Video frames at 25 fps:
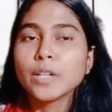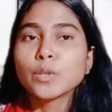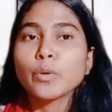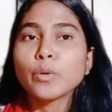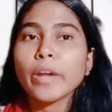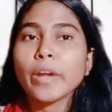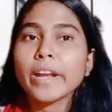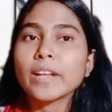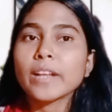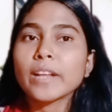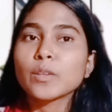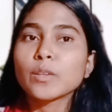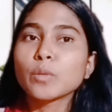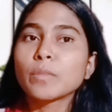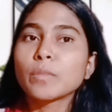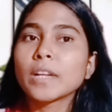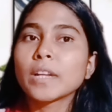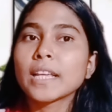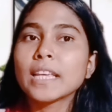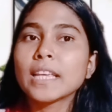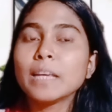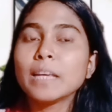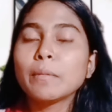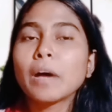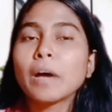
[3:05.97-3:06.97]
তো এটা তোমরা
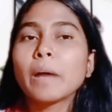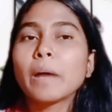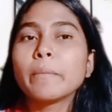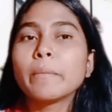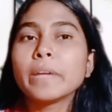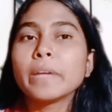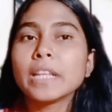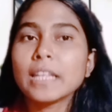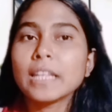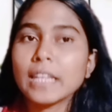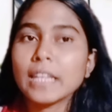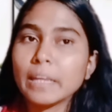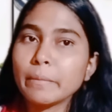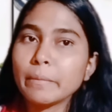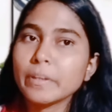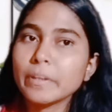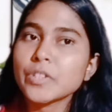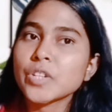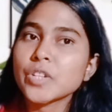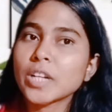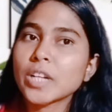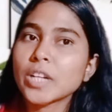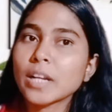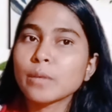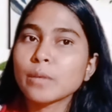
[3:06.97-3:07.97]
কিভাবে নেবে
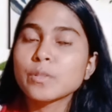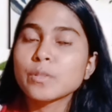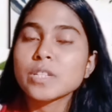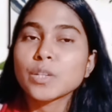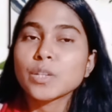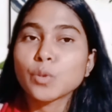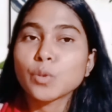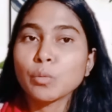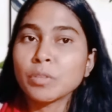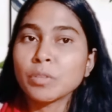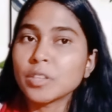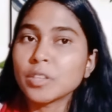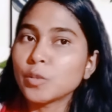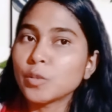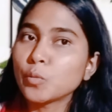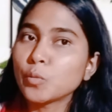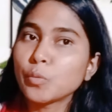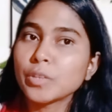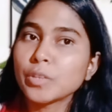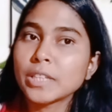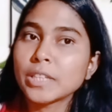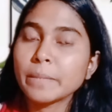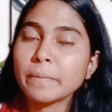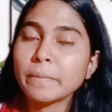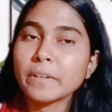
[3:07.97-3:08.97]
সেটা হচ্ছে তোমাদের
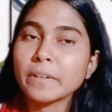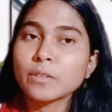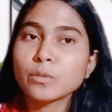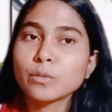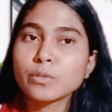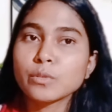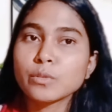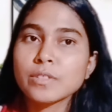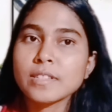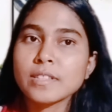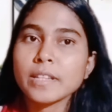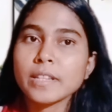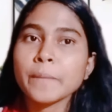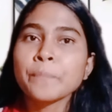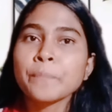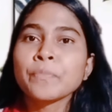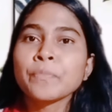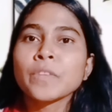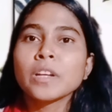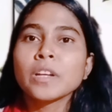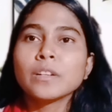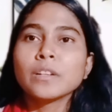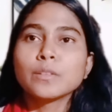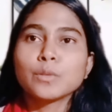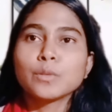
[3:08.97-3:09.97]
উপর ডিপেন্ড করছে
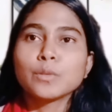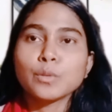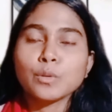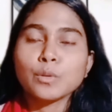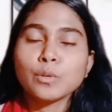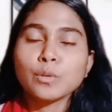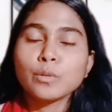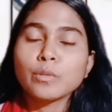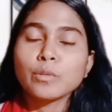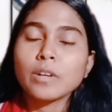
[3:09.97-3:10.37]
তো